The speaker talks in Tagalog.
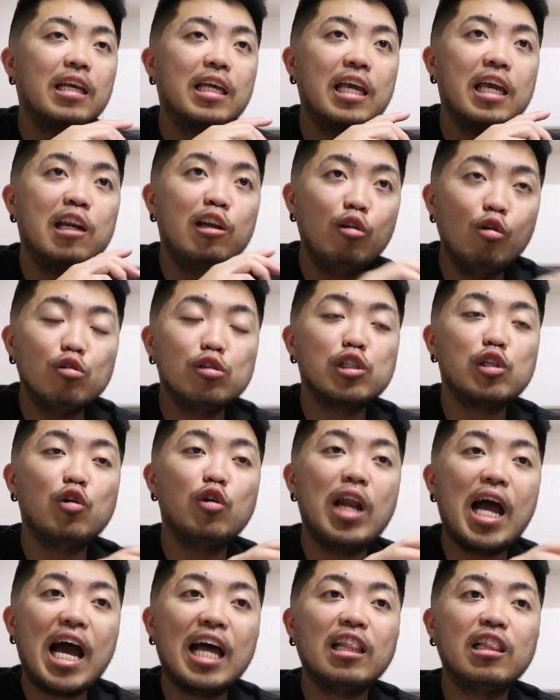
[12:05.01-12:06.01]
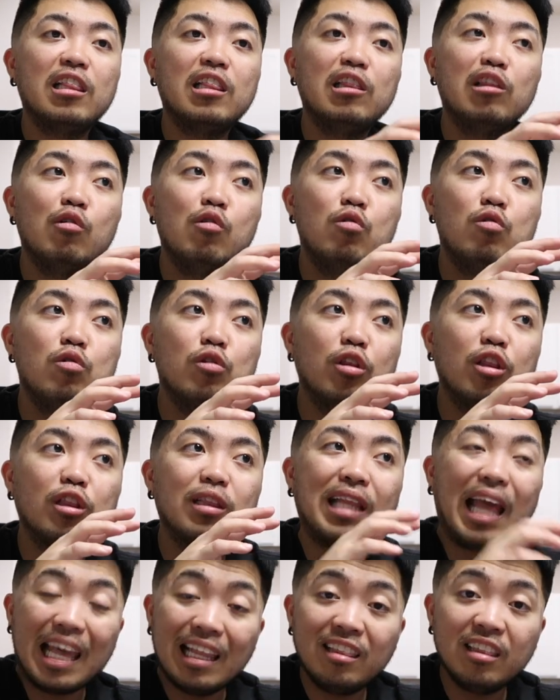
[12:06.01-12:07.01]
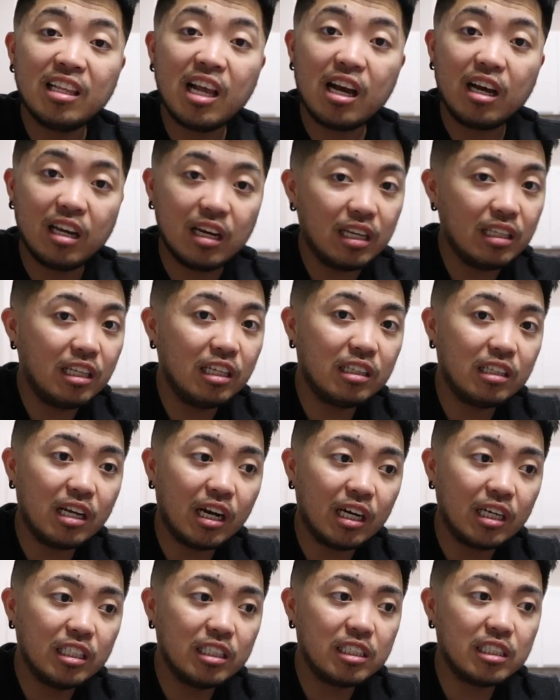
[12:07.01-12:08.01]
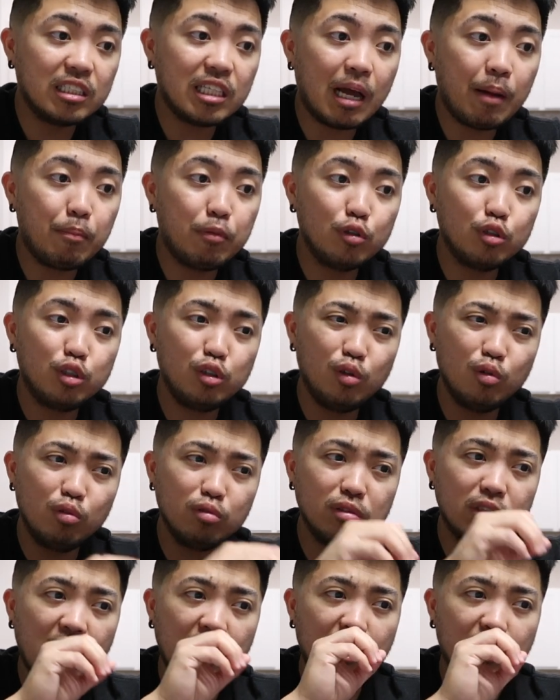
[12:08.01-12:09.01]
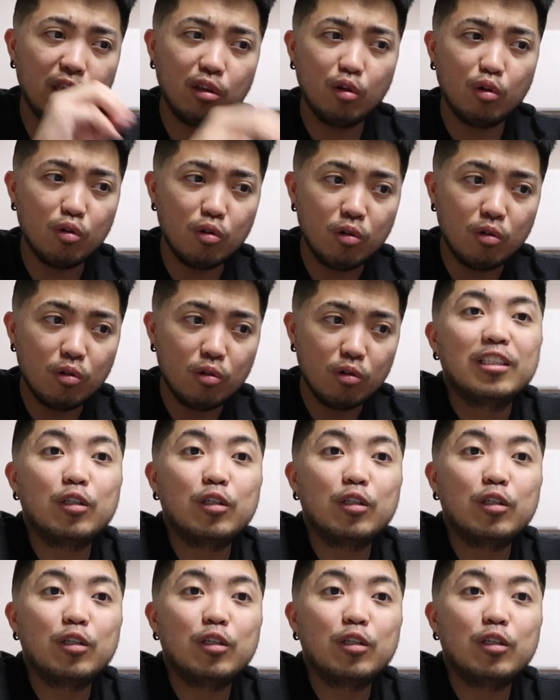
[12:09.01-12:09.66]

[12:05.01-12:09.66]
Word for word: kinlose ko lahat nung 10 na credit cards tapos yung tatlo.